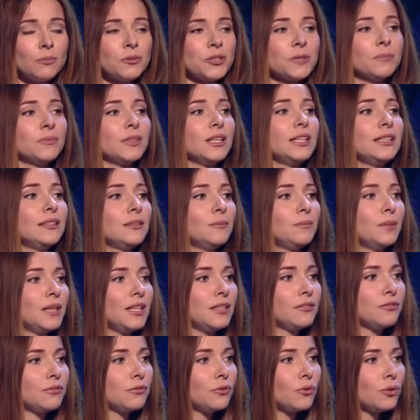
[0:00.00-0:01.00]
В общем, это
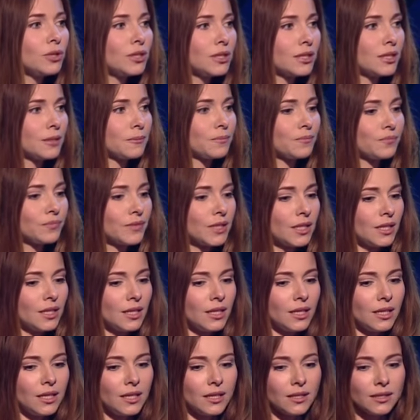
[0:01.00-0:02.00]
были воды,
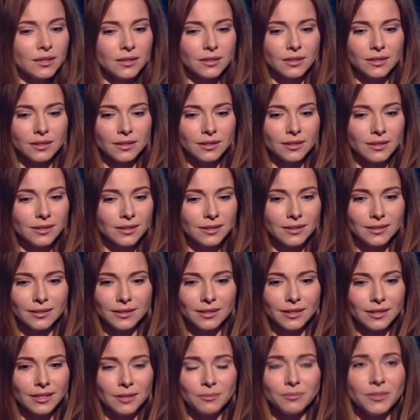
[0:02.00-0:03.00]
и,
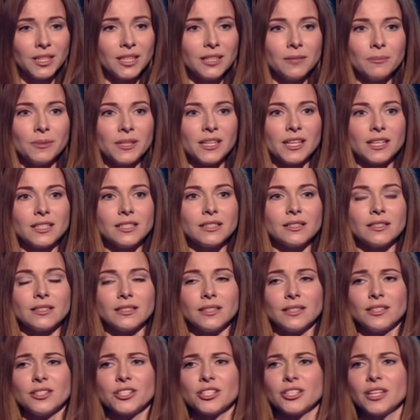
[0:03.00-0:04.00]
и мне не
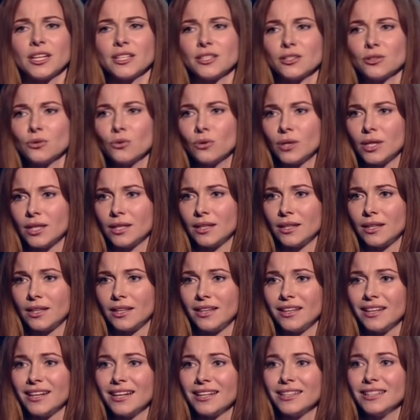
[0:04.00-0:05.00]
приходилось эти ждать роли.
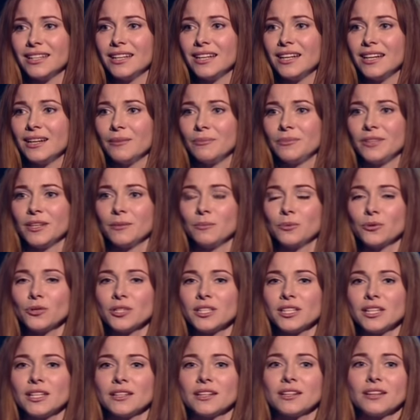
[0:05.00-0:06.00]
И я, меня
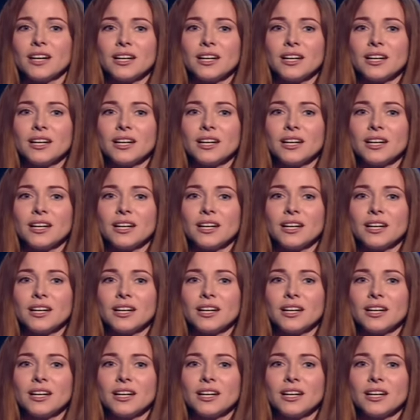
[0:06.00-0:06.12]
бросили